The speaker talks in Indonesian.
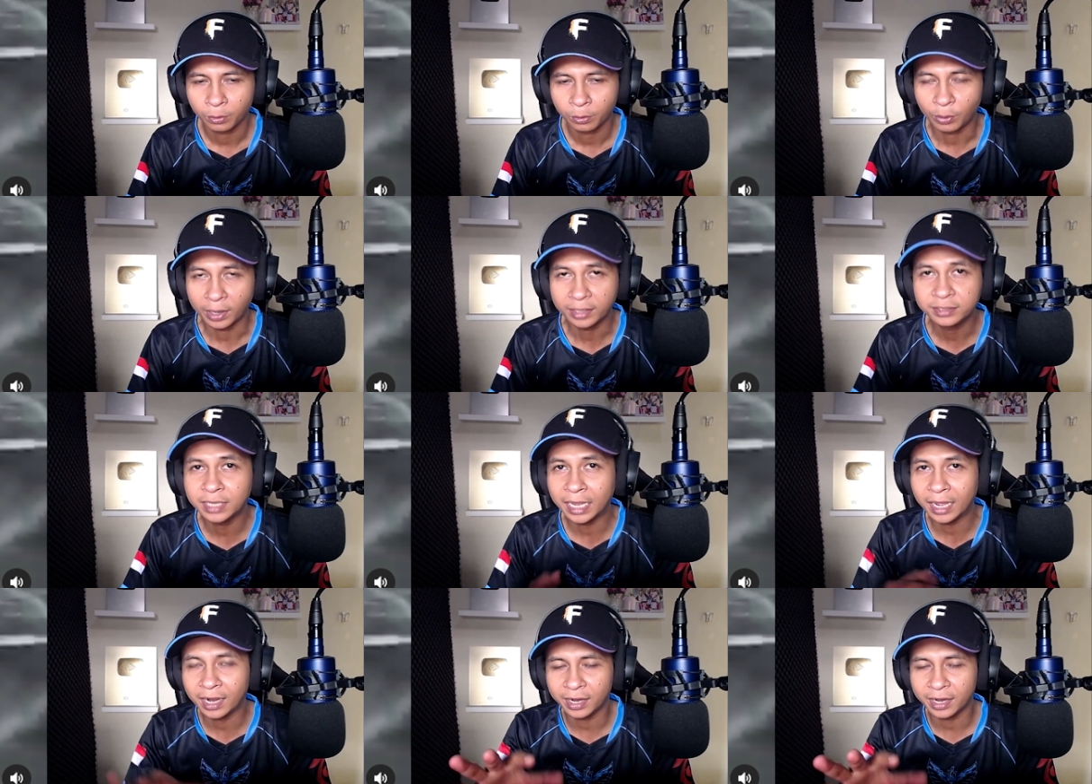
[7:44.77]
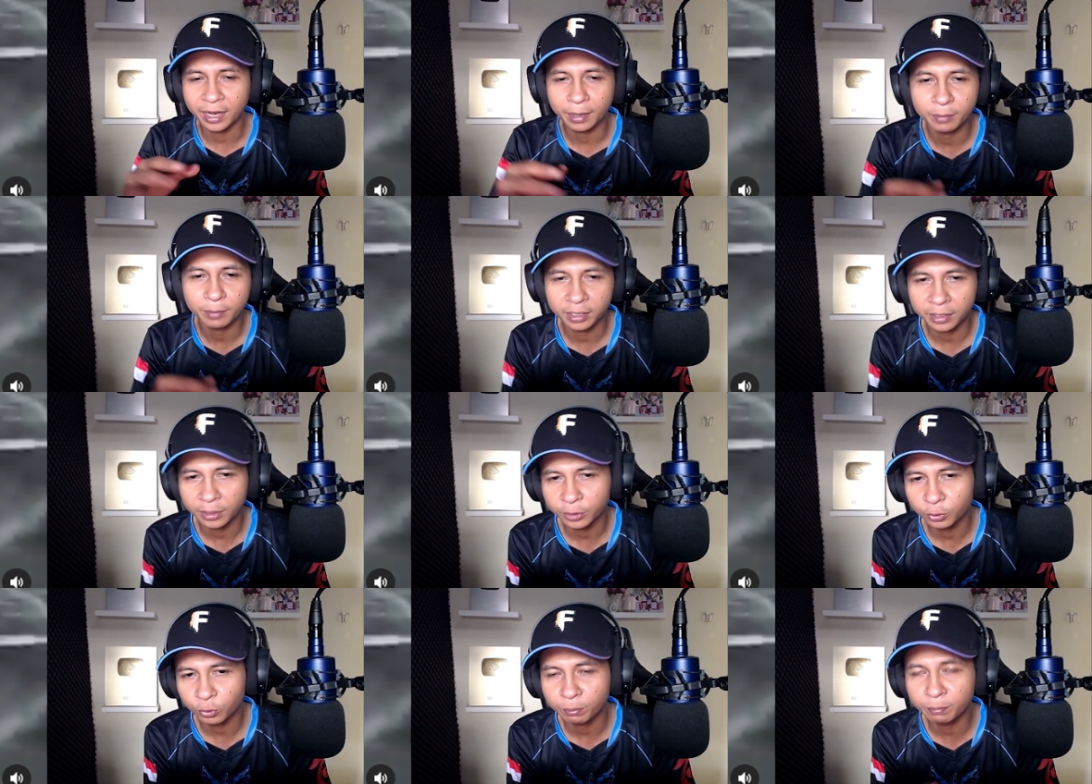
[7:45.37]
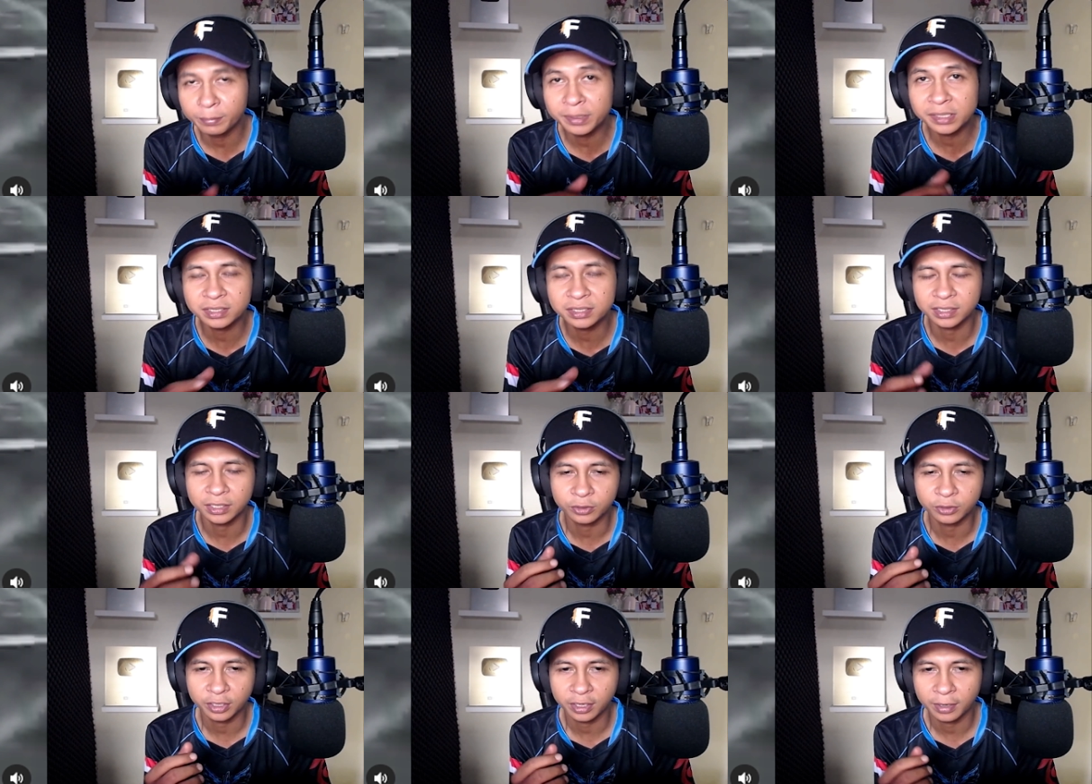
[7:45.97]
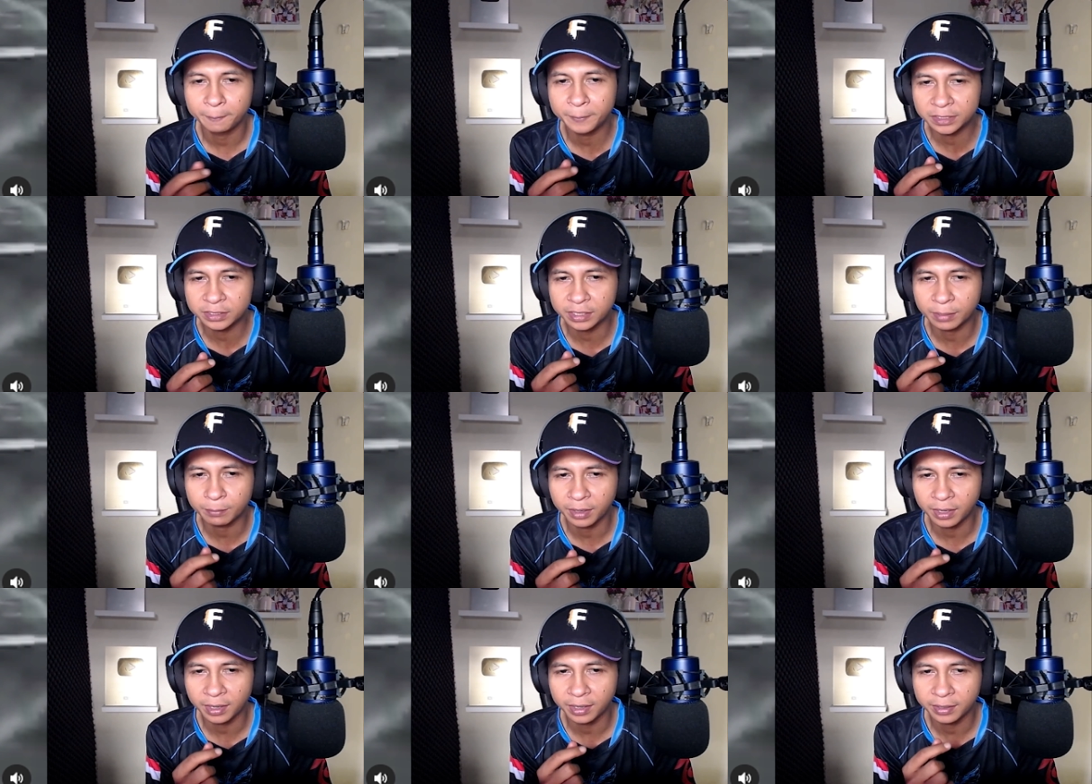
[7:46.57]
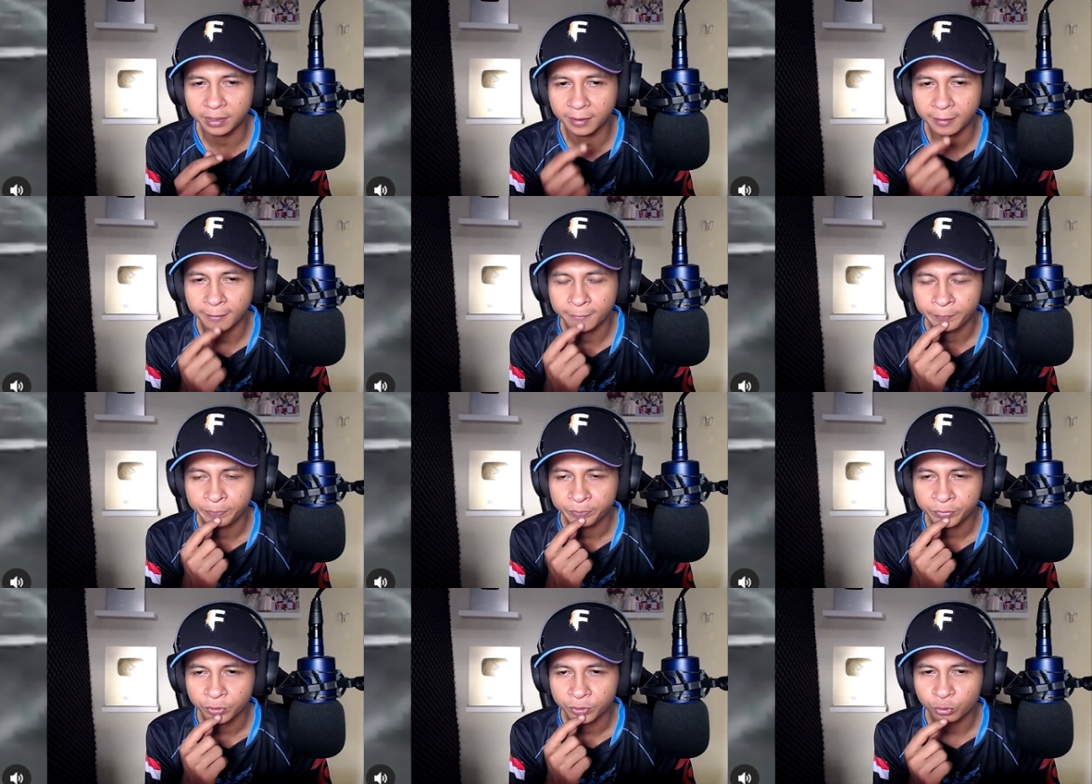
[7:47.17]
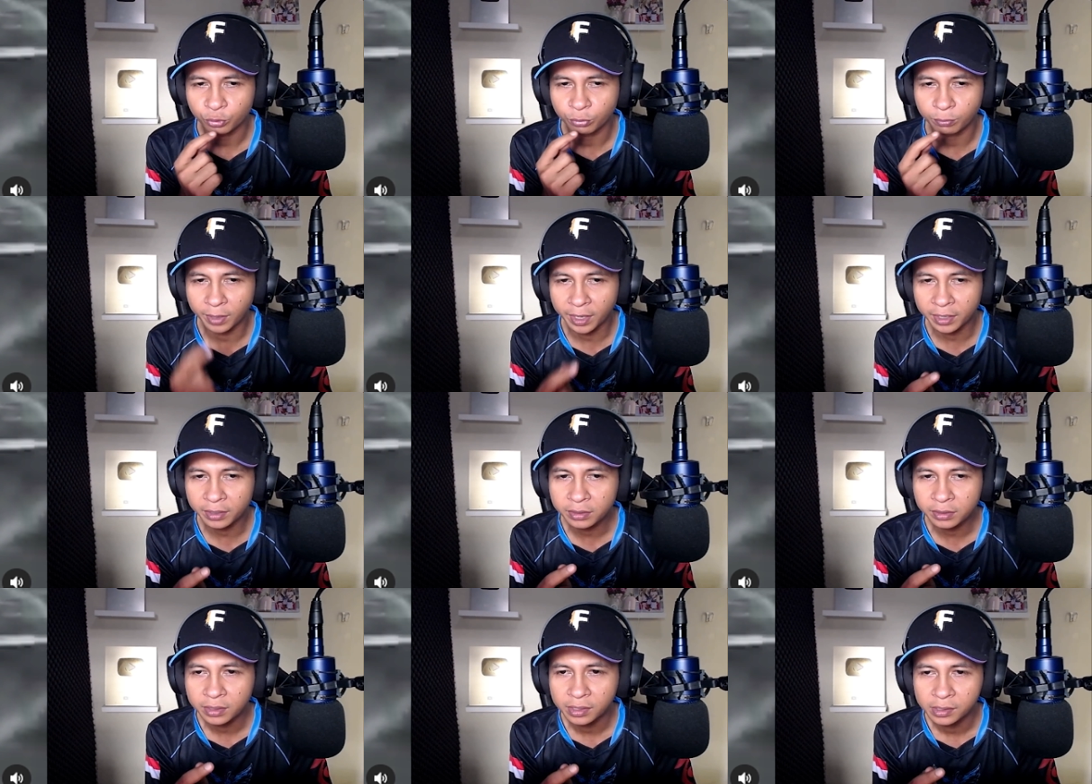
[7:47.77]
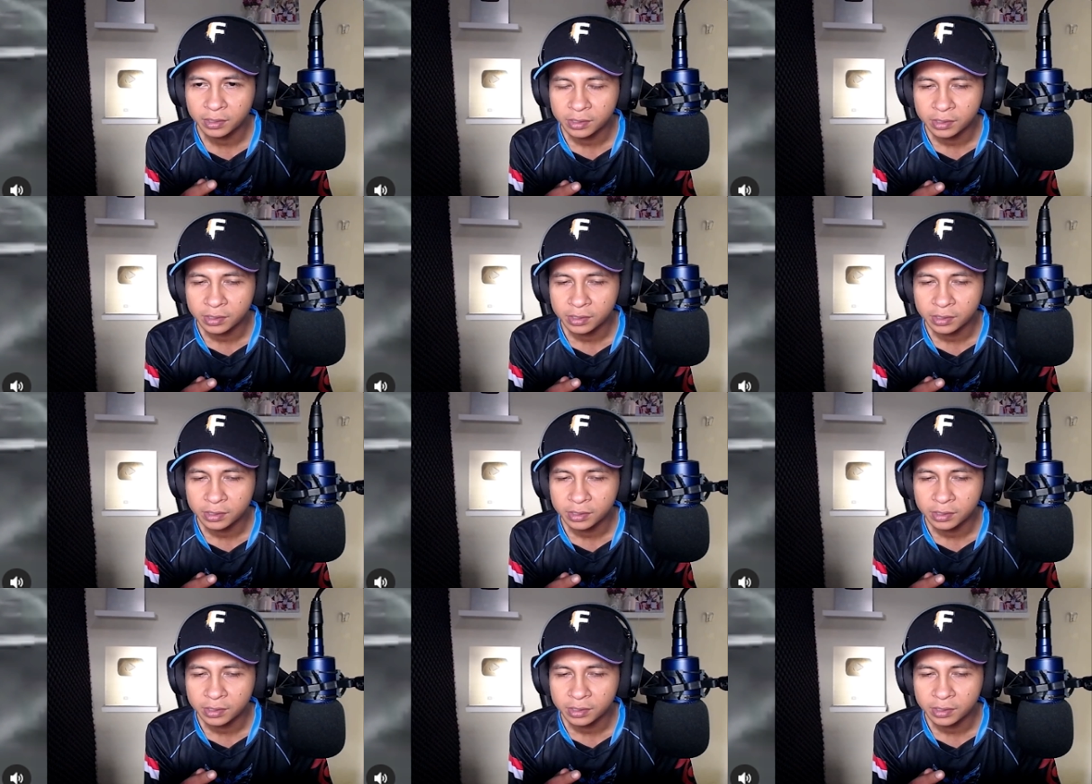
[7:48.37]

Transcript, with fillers: wajar ya berarti itu miss gitu ya miss tembakannya cuman